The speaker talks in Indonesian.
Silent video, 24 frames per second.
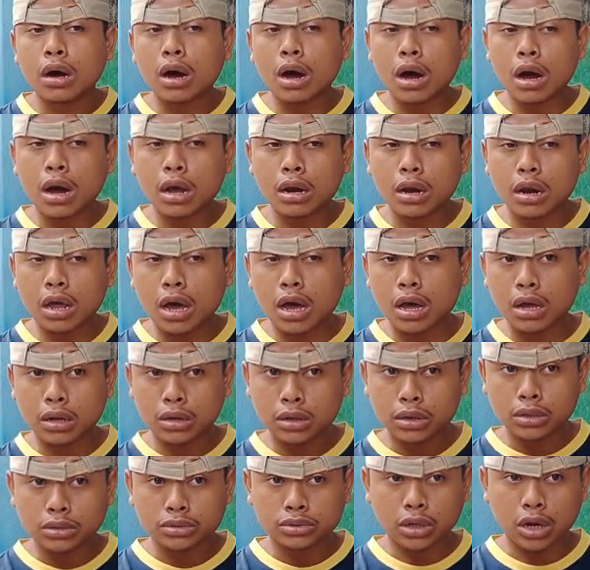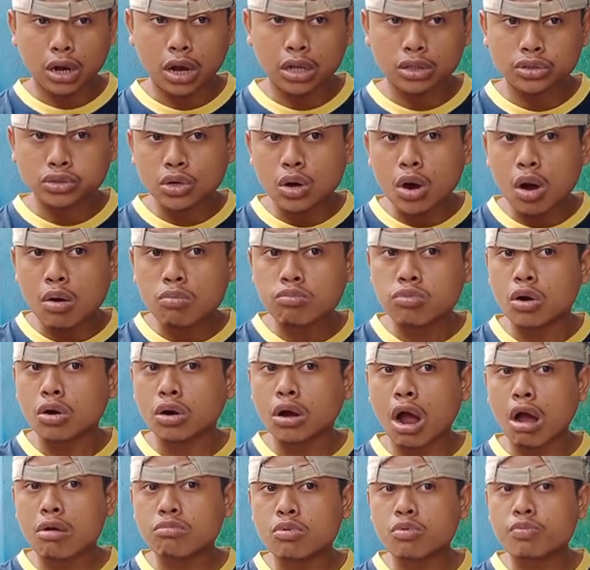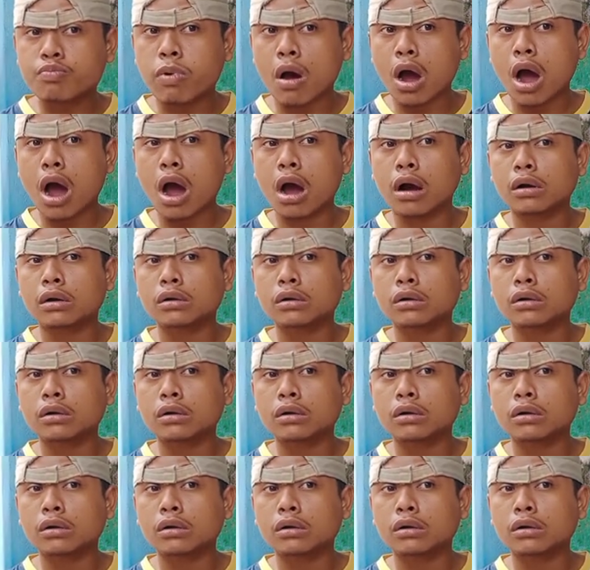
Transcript: Allah jangan sombong kamu bang.